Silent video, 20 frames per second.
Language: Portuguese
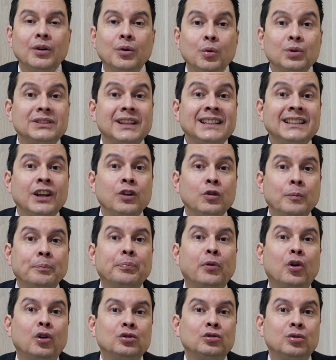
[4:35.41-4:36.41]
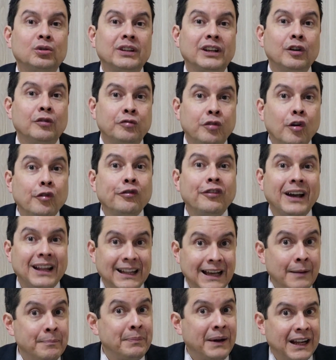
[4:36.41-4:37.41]
O terceiro ponto que eu vou
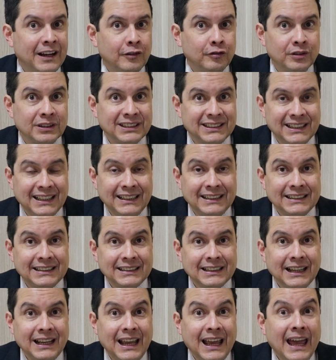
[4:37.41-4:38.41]
falar para vocês